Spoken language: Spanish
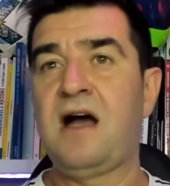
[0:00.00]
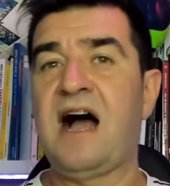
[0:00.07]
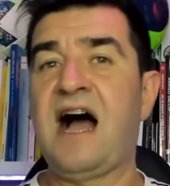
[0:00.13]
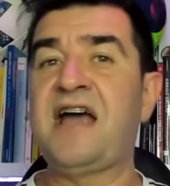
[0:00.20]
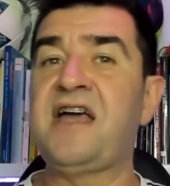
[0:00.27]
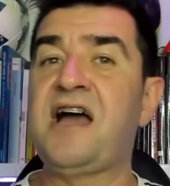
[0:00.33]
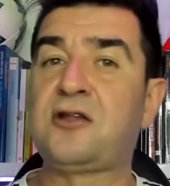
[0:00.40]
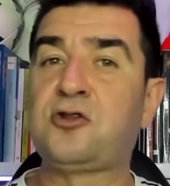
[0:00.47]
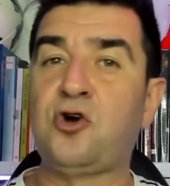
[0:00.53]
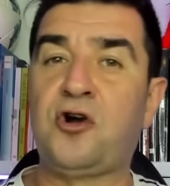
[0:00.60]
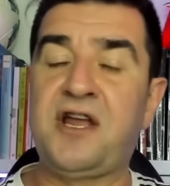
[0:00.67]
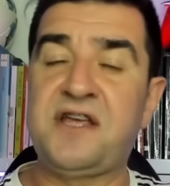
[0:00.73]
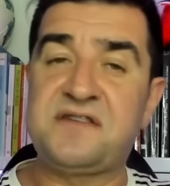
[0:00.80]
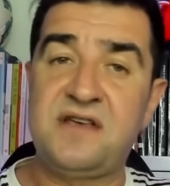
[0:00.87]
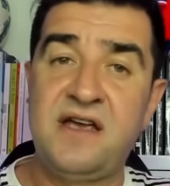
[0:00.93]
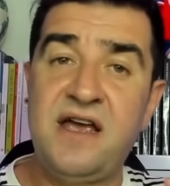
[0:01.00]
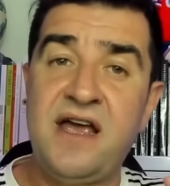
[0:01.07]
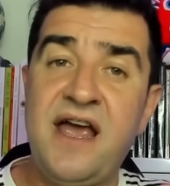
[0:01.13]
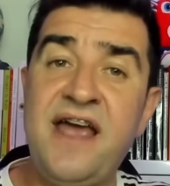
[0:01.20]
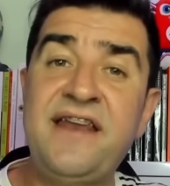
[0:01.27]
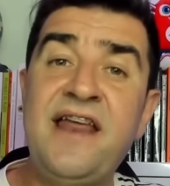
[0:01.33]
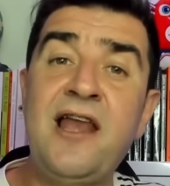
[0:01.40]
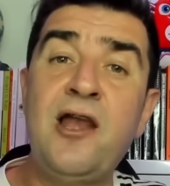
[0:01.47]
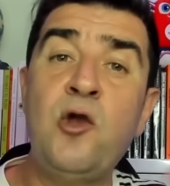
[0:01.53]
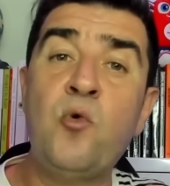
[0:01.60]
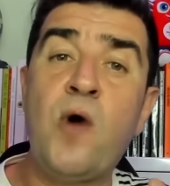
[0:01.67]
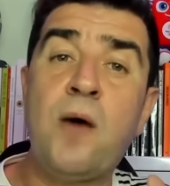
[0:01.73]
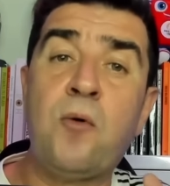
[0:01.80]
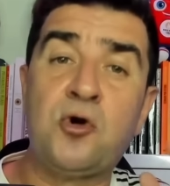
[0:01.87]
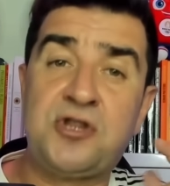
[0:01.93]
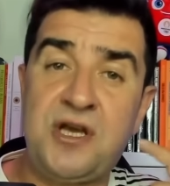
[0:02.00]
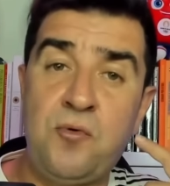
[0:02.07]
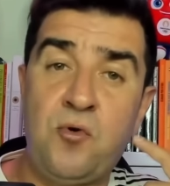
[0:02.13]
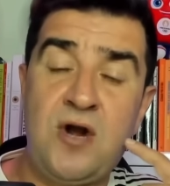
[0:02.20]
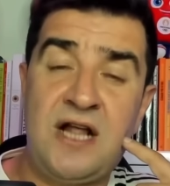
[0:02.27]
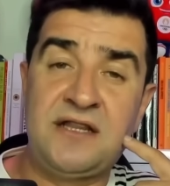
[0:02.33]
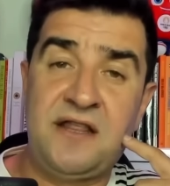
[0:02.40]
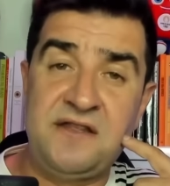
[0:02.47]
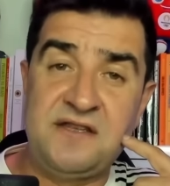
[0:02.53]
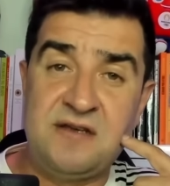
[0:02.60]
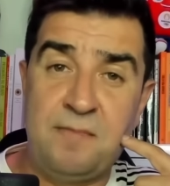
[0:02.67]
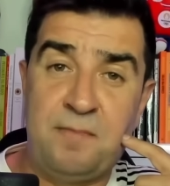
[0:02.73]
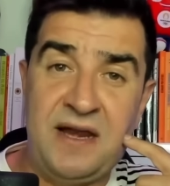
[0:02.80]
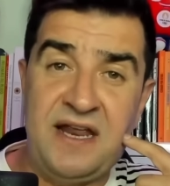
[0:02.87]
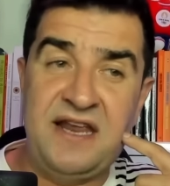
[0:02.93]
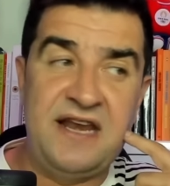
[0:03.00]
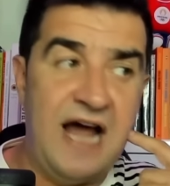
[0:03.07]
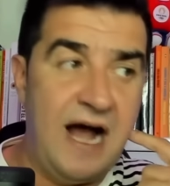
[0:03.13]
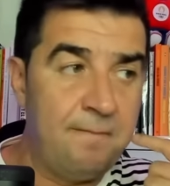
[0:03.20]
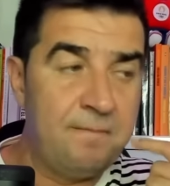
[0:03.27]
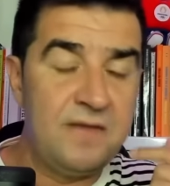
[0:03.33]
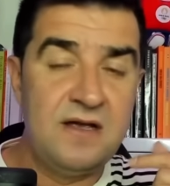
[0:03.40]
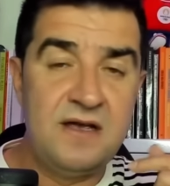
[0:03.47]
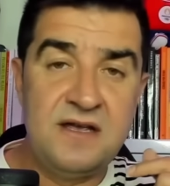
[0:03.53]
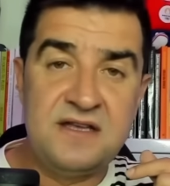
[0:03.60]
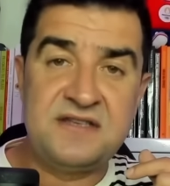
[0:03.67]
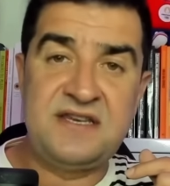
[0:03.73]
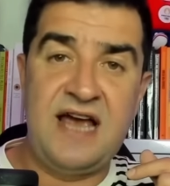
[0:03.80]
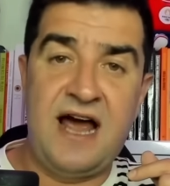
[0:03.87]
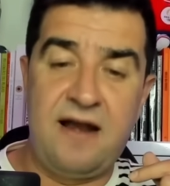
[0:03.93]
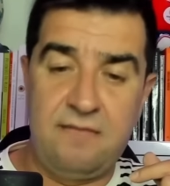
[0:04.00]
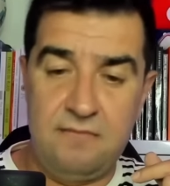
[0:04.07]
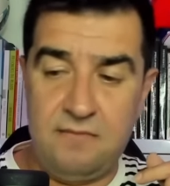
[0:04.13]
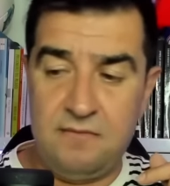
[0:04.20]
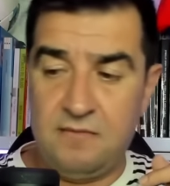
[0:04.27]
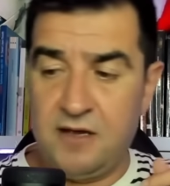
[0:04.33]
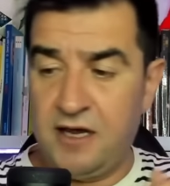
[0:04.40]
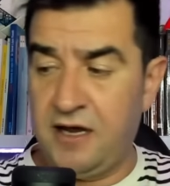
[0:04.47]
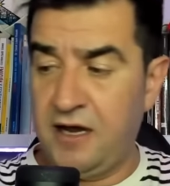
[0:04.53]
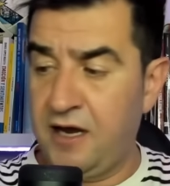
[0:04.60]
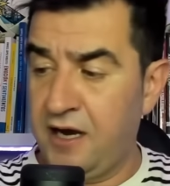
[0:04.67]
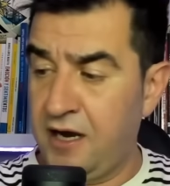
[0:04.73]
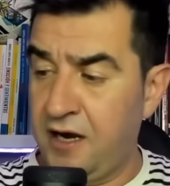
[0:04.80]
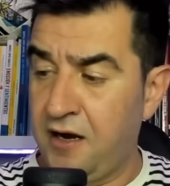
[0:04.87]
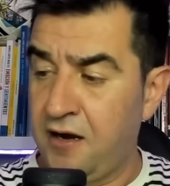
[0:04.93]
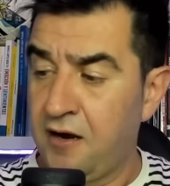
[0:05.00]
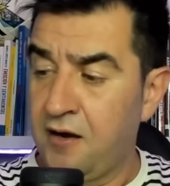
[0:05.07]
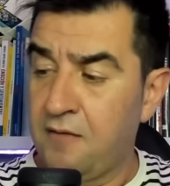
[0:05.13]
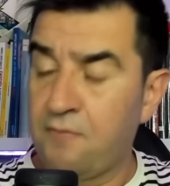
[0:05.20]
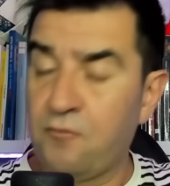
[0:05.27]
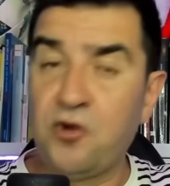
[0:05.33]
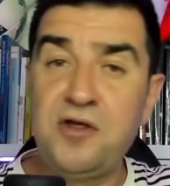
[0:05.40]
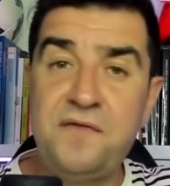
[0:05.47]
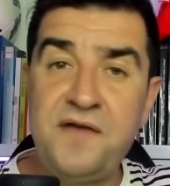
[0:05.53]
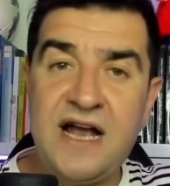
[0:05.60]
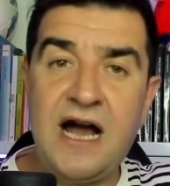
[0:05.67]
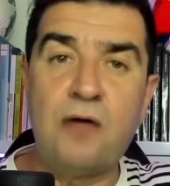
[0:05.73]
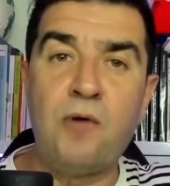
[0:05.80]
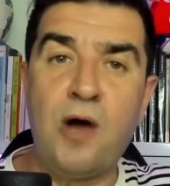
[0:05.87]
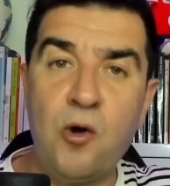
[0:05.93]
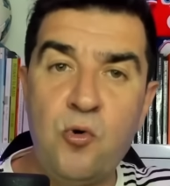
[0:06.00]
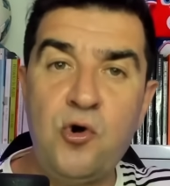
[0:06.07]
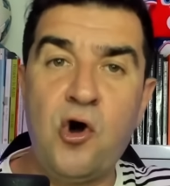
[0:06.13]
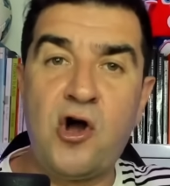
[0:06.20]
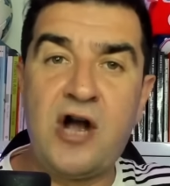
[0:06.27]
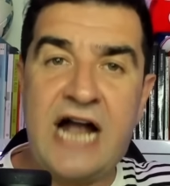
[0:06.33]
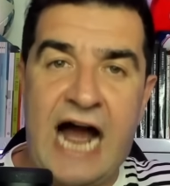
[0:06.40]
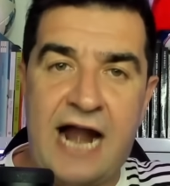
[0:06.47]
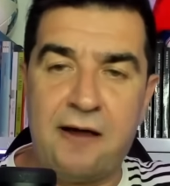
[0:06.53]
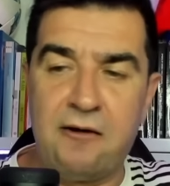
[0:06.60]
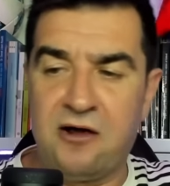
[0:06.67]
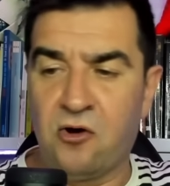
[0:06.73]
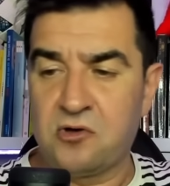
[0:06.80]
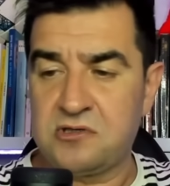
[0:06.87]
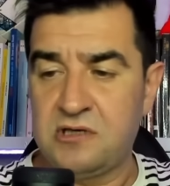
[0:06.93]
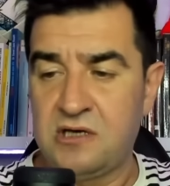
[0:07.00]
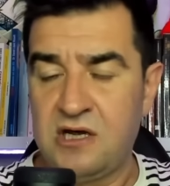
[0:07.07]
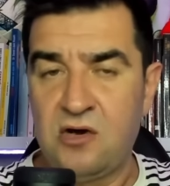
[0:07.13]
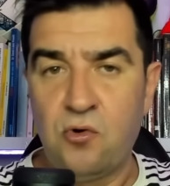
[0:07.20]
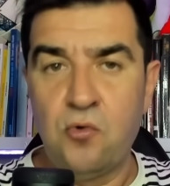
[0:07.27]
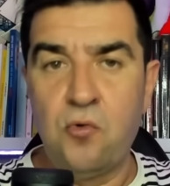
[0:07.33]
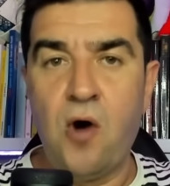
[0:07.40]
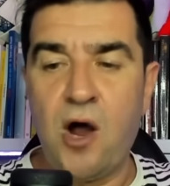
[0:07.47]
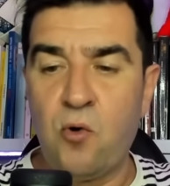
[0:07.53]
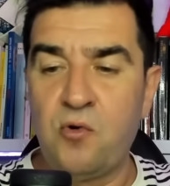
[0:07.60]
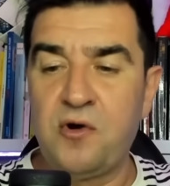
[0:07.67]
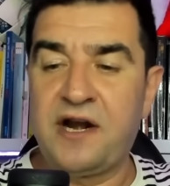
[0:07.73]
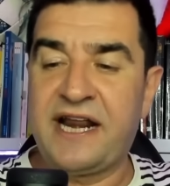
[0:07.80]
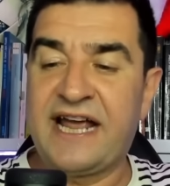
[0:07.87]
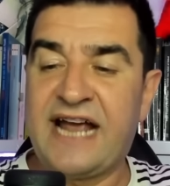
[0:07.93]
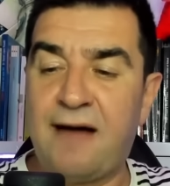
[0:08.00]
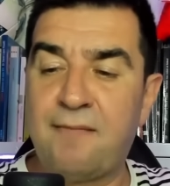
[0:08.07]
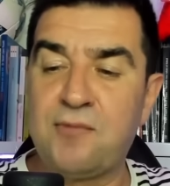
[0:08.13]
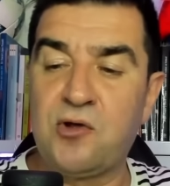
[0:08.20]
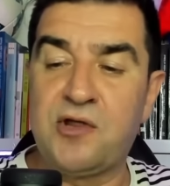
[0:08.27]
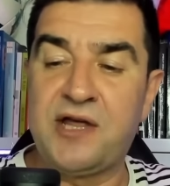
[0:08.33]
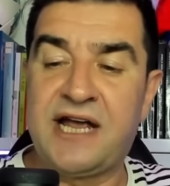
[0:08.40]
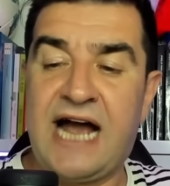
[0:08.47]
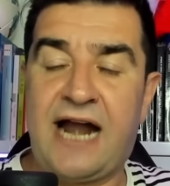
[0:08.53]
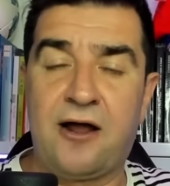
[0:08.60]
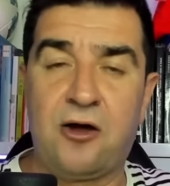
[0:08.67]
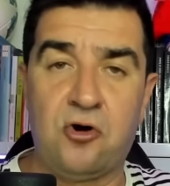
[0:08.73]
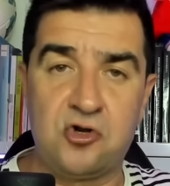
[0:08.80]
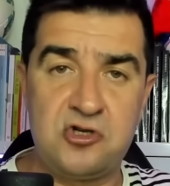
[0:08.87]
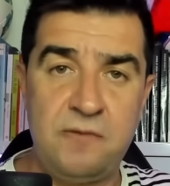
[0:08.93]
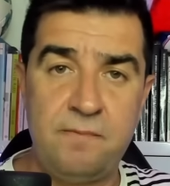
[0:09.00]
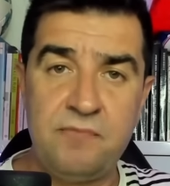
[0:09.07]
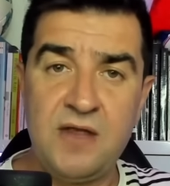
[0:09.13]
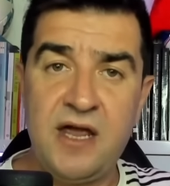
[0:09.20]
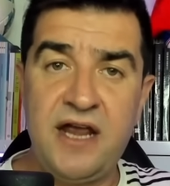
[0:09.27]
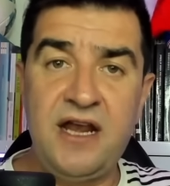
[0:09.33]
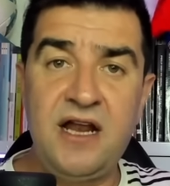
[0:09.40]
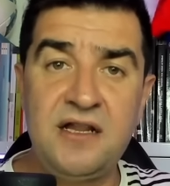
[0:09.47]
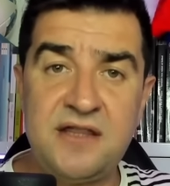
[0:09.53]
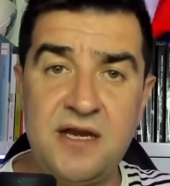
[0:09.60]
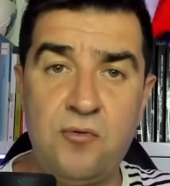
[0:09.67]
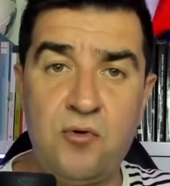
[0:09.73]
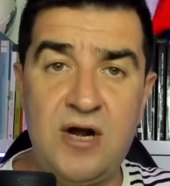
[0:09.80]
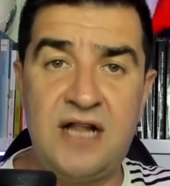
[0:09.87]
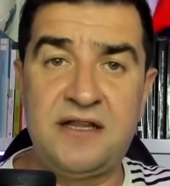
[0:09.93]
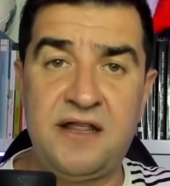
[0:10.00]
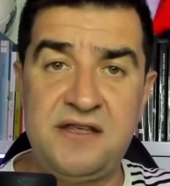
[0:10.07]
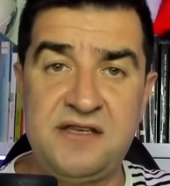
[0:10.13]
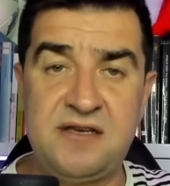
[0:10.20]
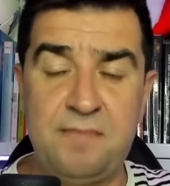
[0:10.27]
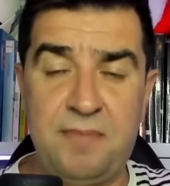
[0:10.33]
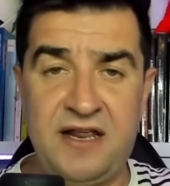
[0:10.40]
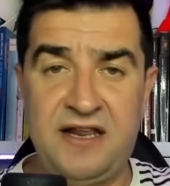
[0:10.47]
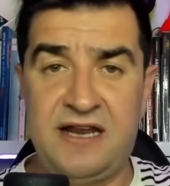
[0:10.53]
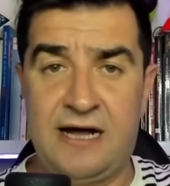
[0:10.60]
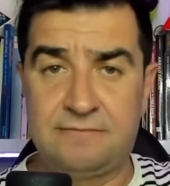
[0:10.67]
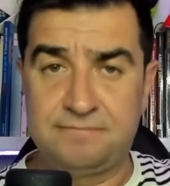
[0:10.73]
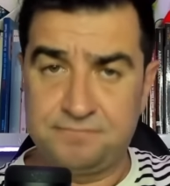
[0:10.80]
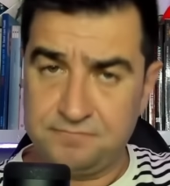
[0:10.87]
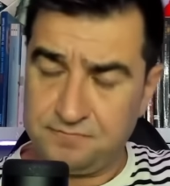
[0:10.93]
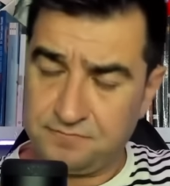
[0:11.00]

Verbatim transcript: hay actores en el nuevo tribunal de disciplina, se han eh, modificado algunos cargos, hubo algún recambio de cargos en el tribunal de disciplina